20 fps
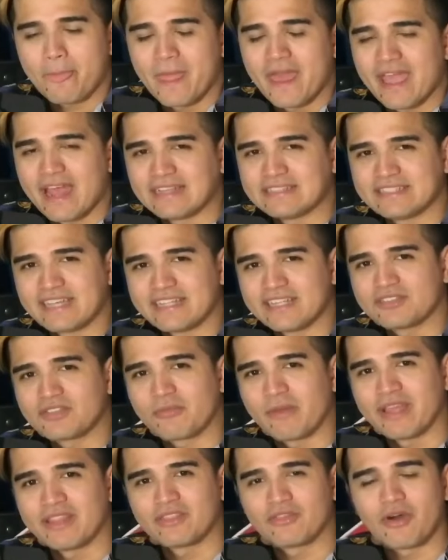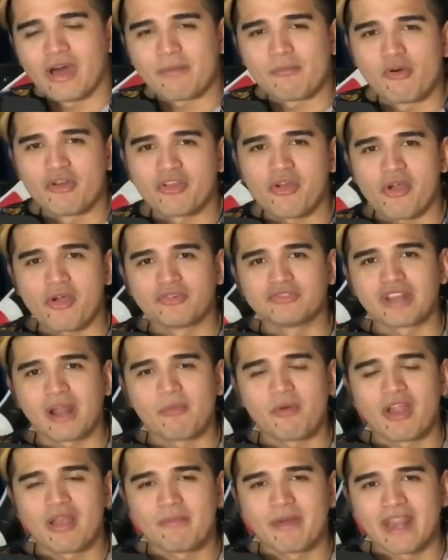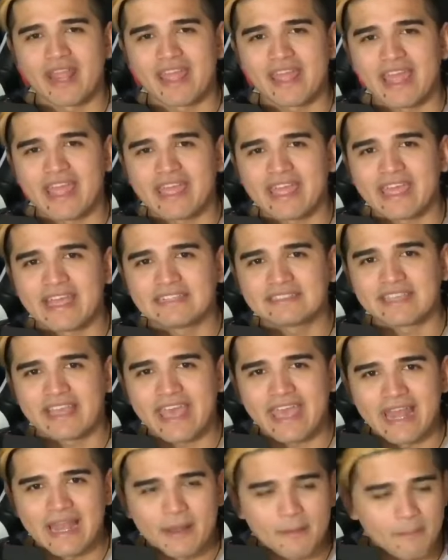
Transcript: El siguiente instrumento armónico que encontramos en el merengue es el